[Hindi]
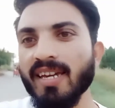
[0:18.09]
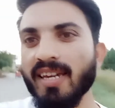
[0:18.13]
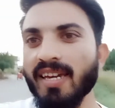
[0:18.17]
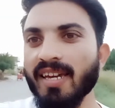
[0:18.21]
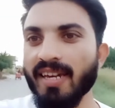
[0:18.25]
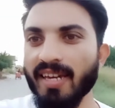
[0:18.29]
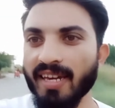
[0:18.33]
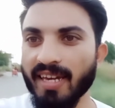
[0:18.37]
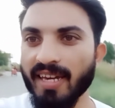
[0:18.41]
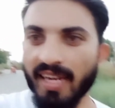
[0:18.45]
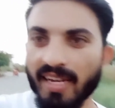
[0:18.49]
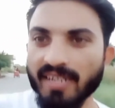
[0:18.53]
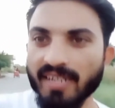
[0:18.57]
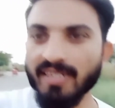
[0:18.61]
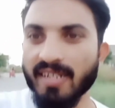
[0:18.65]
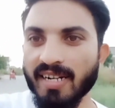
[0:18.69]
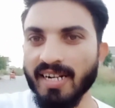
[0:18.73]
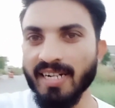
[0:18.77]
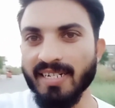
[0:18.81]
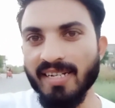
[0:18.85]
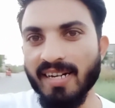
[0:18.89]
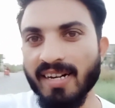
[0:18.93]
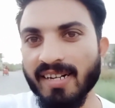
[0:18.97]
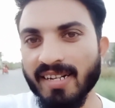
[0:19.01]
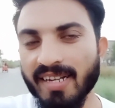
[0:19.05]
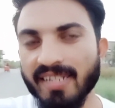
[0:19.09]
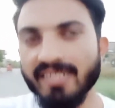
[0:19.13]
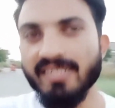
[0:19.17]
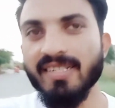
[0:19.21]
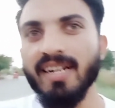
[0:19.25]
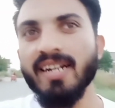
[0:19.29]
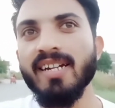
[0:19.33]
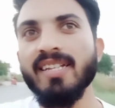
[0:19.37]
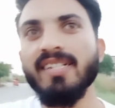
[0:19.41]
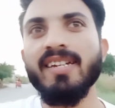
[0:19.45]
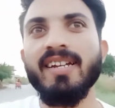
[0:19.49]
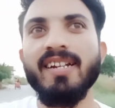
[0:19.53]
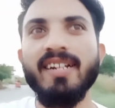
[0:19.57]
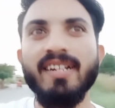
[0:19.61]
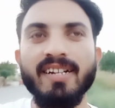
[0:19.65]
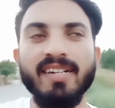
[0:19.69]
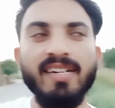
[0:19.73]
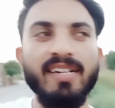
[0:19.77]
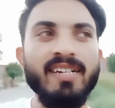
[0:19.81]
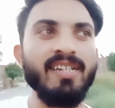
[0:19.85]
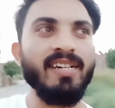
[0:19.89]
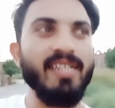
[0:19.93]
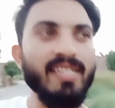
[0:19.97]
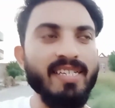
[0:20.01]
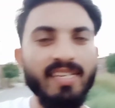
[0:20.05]
एक 18 साल की
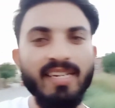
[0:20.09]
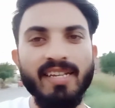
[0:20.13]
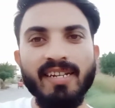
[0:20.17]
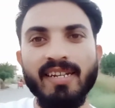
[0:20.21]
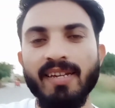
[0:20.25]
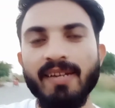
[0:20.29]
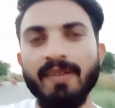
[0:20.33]
लड़की ने